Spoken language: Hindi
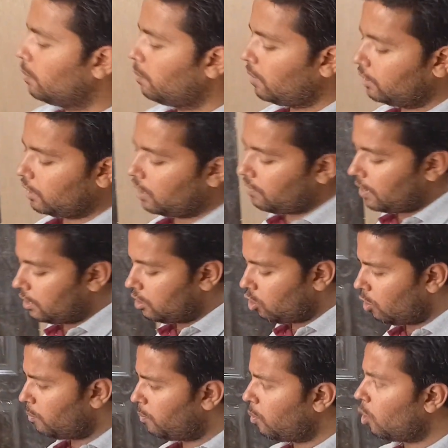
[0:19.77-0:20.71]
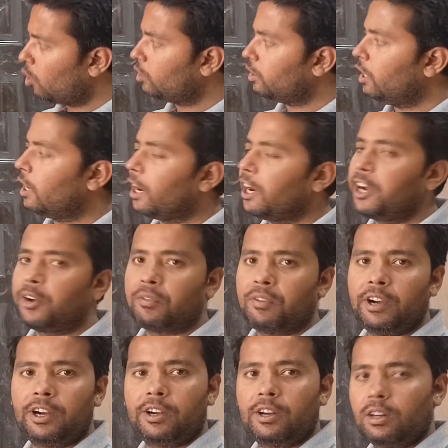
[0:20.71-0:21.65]
किस्म का दरवाज़ा और बहुत ही
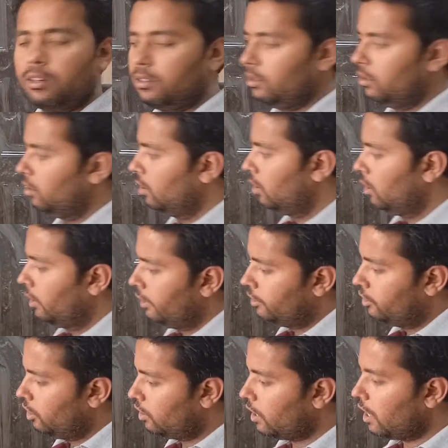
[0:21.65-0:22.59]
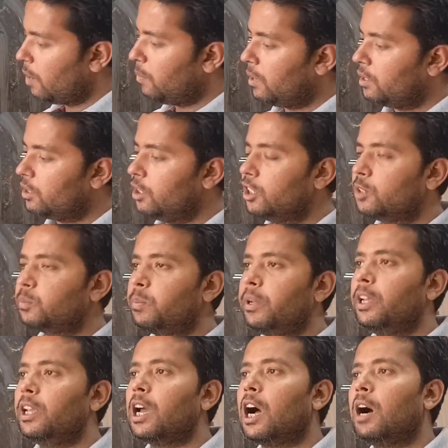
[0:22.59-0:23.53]
लाइट वेट जितना मर्ज़ी इस
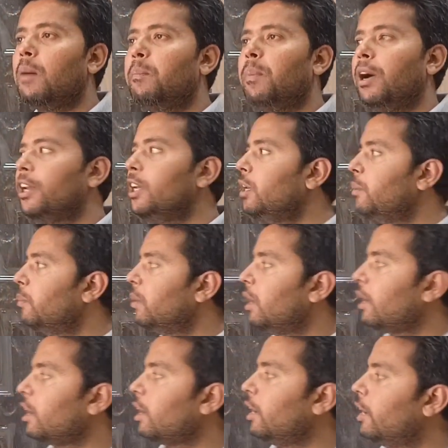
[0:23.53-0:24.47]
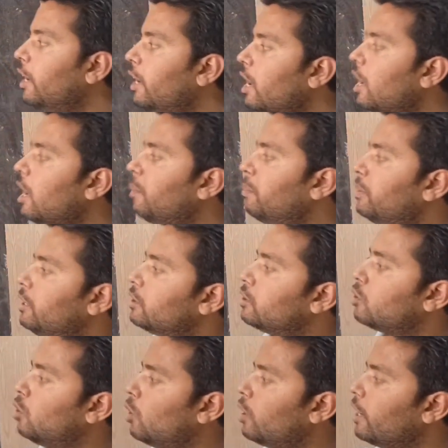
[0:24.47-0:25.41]
पर आप पानी मार लें आप
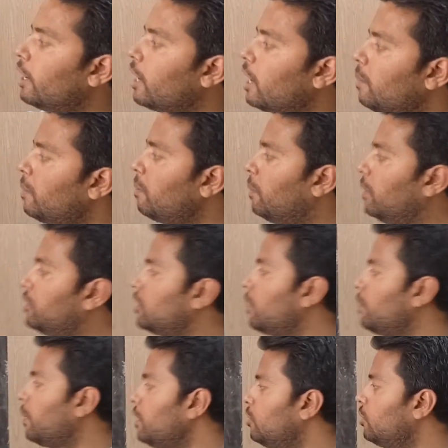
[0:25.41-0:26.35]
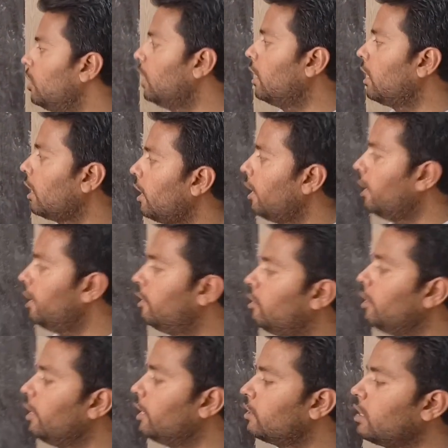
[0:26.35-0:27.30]
इसको क्या नाम है बच्चे पंचिंग कर लें
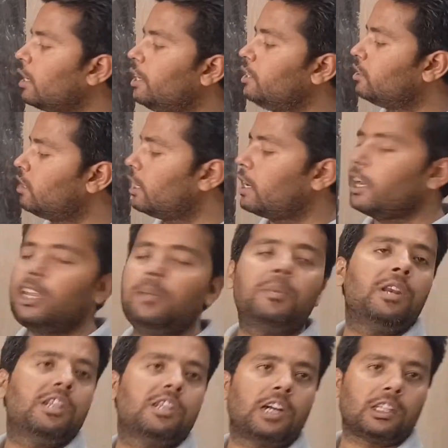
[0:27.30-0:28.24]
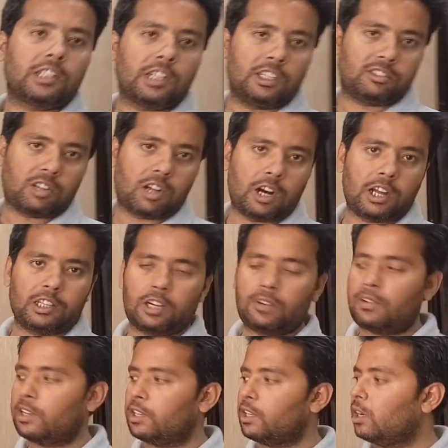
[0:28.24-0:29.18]
इतनी आसानी से कहीं भी नहीं जाता इस तरह का
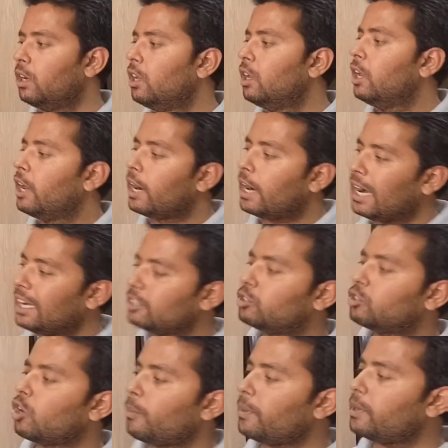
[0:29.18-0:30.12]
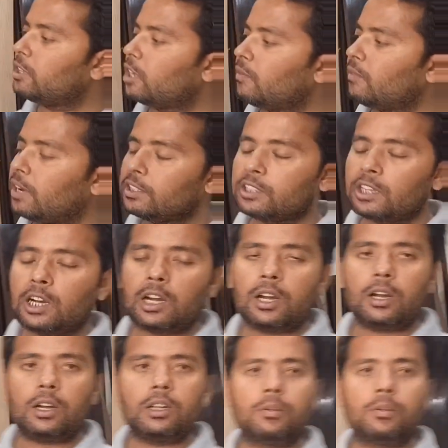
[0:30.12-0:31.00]
दरवाज़ा ख़ास तौर पर दरवाज़ा